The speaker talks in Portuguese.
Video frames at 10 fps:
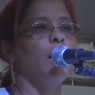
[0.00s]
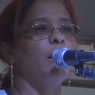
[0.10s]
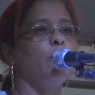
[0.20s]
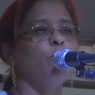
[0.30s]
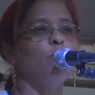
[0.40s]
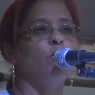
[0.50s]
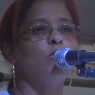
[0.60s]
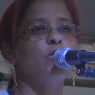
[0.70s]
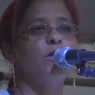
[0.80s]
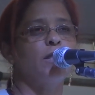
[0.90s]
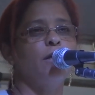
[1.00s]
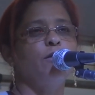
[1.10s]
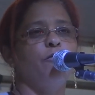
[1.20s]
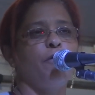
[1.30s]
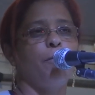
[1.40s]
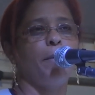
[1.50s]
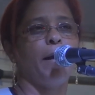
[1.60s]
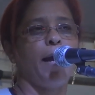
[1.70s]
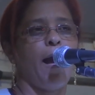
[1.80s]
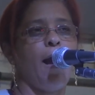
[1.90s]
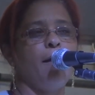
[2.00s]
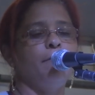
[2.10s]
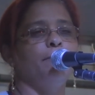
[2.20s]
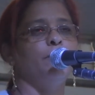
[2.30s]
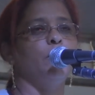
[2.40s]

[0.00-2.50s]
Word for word: Então, todos os anos eu venho para cá.